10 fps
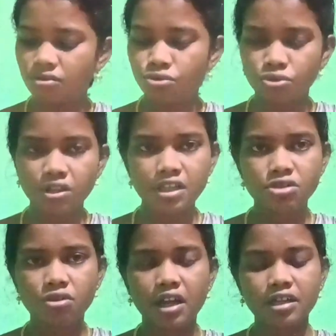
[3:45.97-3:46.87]
দুটো নিয়ে
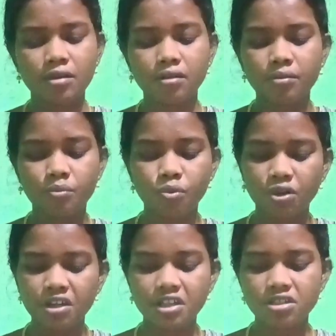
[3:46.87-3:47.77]
এসেছিলো একটা
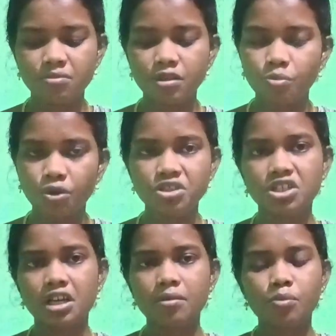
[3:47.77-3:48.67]
পরে নিয়েছি মানে
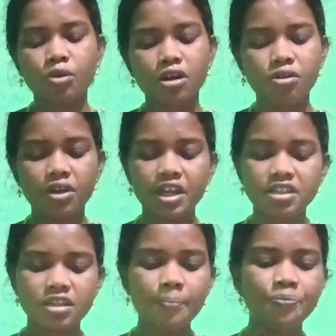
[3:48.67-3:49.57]
পড়েছি একবার পড়ানো হয়ে
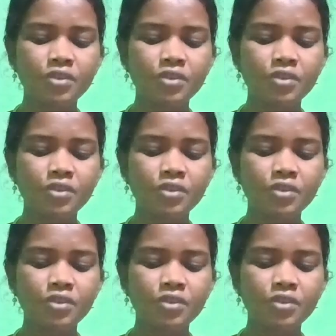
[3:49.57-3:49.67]
গেছে